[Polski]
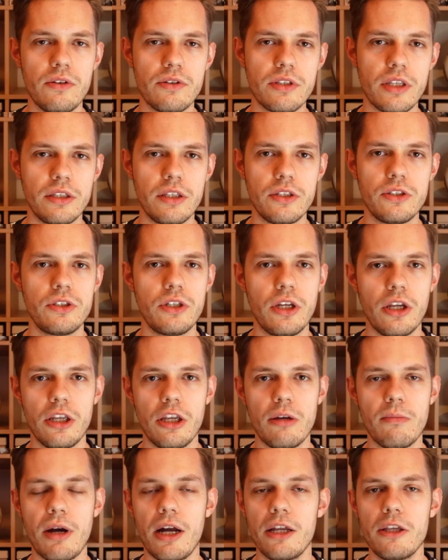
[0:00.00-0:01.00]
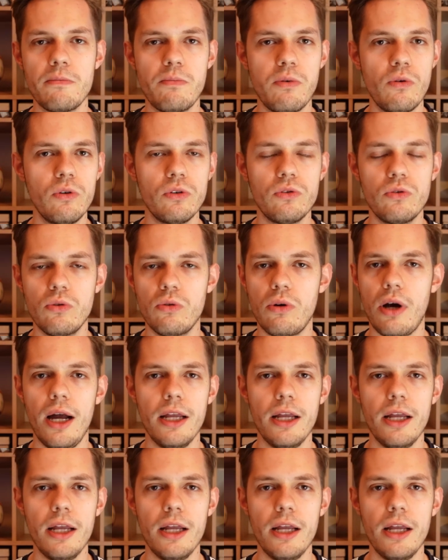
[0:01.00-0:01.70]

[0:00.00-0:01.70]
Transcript: Ostatecznie nie ma ani punktu,